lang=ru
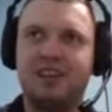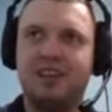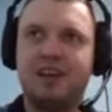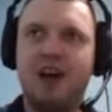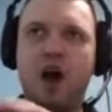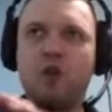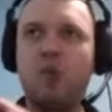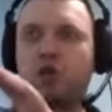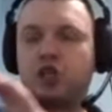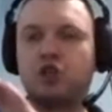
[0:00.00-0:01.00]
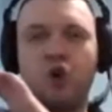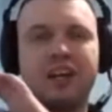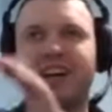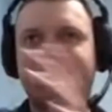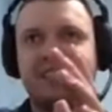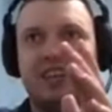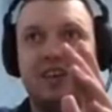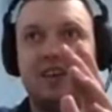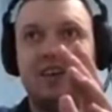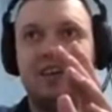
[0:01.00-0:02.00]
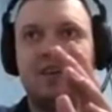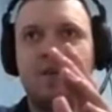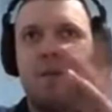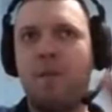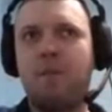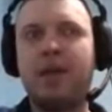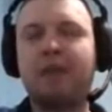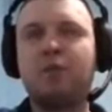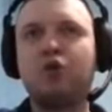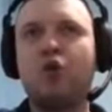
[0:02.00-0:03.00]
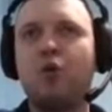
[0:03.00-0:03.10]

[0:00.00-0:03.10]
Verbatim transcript: оно может только расти. Поэтому, ну...